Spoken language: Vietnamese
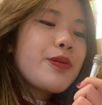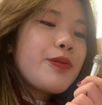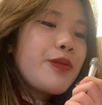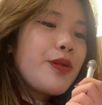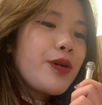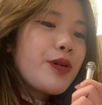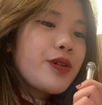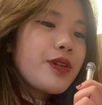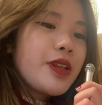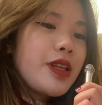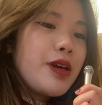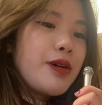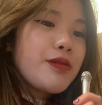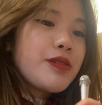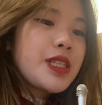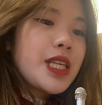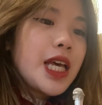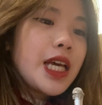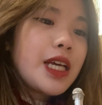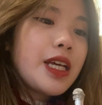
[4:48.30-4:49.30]
một hiệu
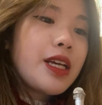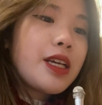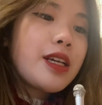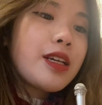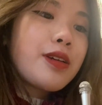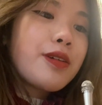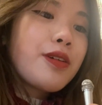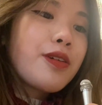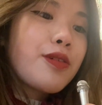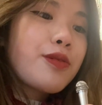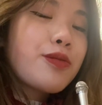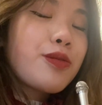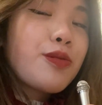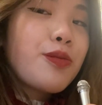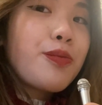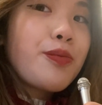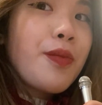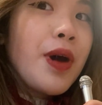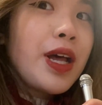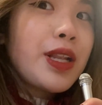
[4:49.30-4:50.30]
sách
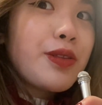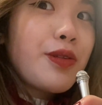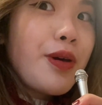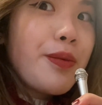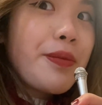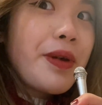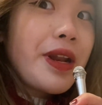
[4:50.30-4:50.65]
bán toàn